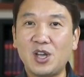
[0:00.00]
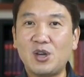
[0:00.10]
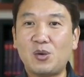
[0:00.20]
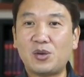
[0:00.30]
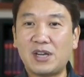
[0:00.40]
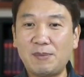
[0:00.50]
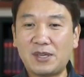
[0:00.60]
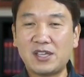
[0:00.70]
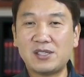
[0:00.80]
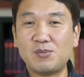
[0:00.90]
오늘
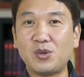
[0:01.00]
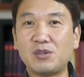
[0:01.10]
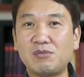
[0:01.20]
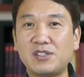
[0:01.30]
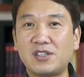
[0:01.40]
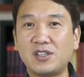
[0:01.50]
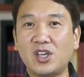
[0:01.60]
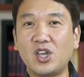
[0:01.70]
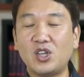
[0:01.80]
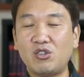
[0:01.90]
함께 하신 모든 분들은
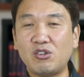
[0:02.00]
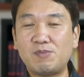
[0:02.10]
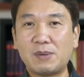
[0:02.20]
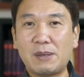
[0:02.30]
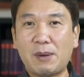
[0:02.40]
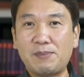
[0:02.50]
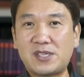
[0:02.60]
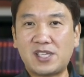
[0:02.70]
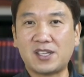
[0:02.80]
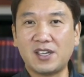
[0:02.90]
율법의
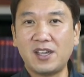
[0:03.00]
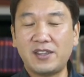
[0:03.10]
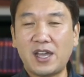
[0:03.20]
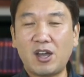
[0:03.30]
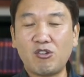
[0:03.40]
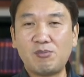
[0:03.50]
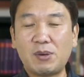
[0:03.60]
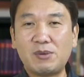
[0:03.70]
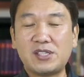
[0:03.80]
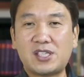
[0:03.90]
법칙, 내가
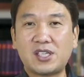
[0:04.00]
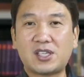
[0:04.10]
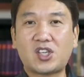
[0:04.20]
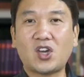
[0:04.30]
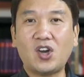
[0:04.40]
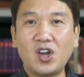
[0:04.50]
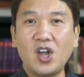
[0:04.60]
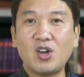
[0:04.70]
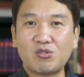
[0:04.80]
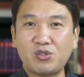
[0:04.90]
율법을 지켜
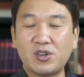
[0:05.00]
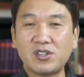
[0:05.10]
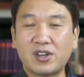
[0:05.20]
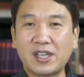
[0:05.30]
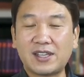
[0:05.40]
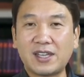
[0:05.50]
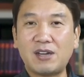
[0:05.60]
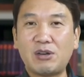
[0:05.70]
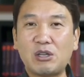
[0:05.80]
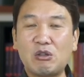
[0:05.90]
구원을
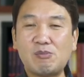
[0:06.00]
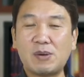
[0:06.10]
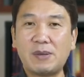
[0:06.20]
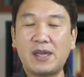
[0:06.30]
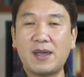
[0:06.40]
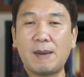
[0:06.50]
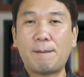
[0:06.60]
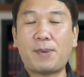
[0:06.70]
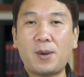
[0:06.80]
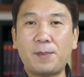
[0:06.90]
얻겠다라고 하는 율법의
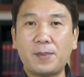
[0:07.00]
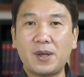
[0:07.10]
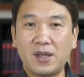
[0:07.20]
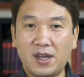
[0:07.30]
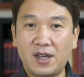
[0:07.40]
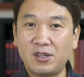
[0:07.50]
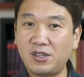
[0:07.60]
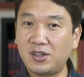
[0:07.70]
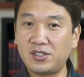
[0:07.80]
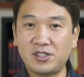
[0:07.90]
법, 아
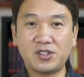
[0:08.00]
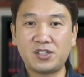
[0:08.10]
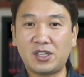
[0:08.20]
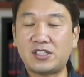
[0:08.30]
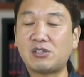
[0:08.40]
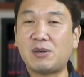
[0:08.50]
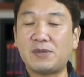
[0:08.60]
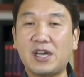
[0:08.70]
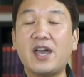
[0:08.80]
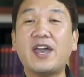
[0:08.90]
이것 이것 아,
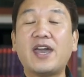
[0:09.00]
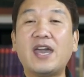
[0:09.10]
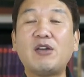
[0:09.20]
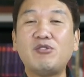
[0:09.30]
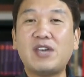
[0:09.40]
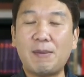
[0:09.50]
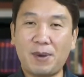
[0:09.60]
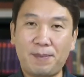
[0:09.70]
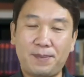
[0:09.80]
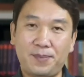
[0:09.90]
죄송합니다. 행위의 법,